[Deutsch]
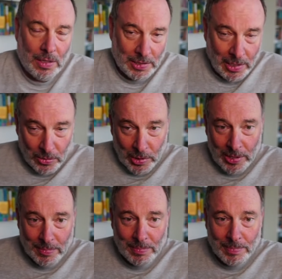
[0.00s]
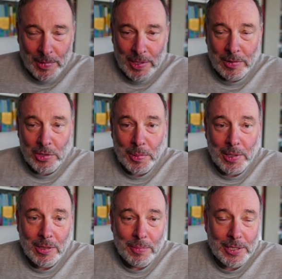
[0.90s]
Ja, hallo ihr Lieben, Christian
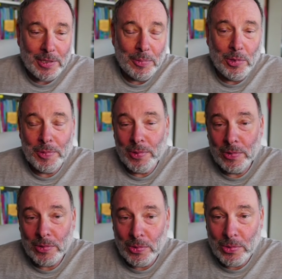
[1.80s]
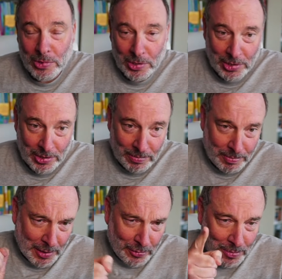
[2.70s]
Schmal, Paartherapeut, Beziehungscoach,
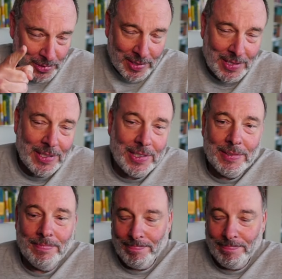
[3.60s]
seit 25 Jahren